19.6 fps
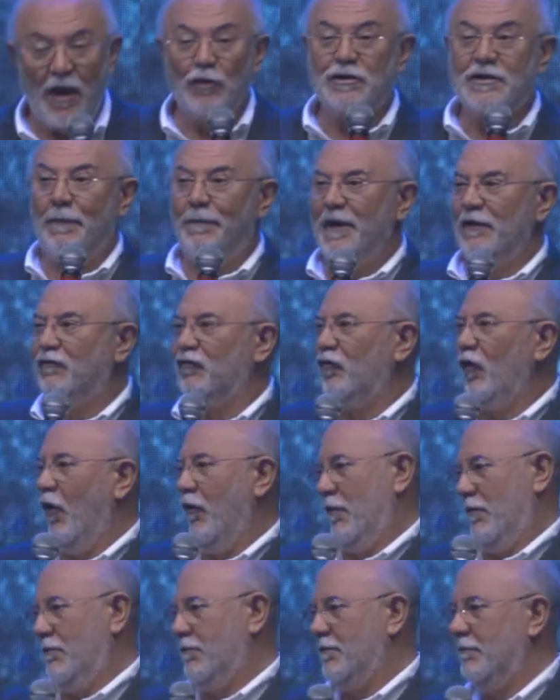Eu te
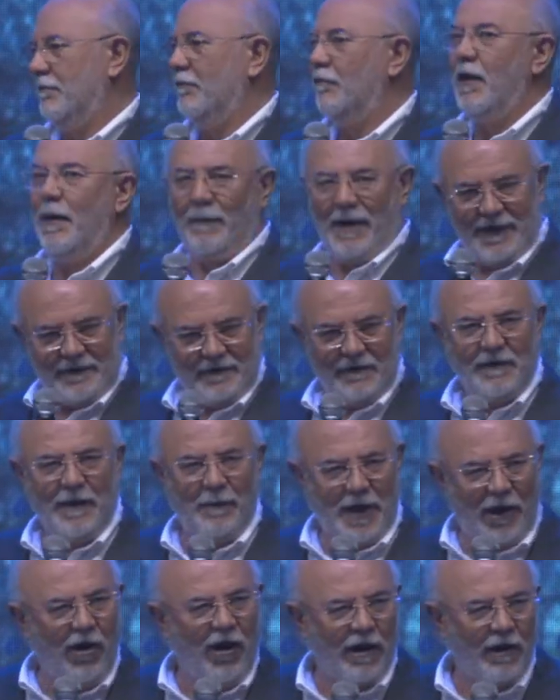abençoo, não é, mais, não
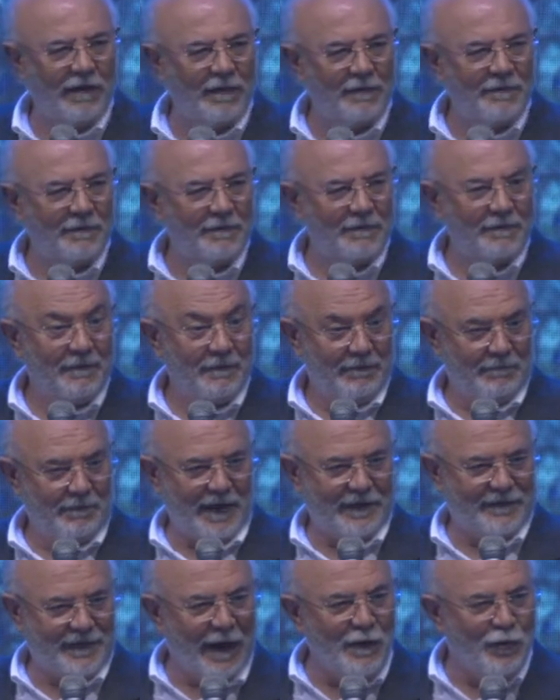é melhor?
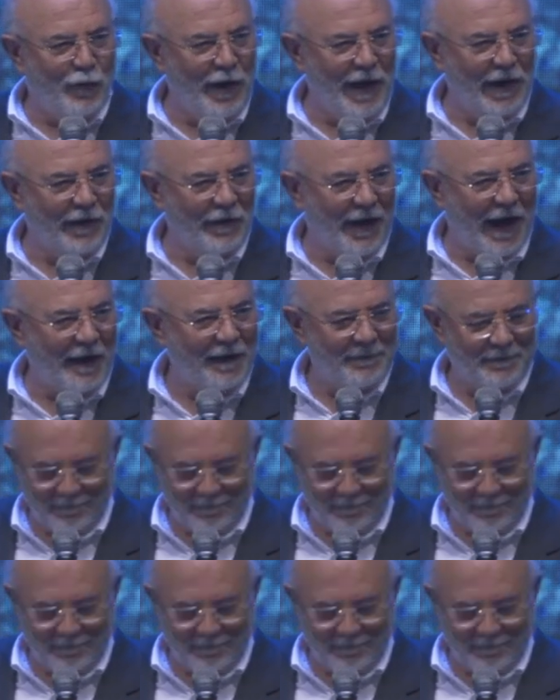mas tranquilo, né?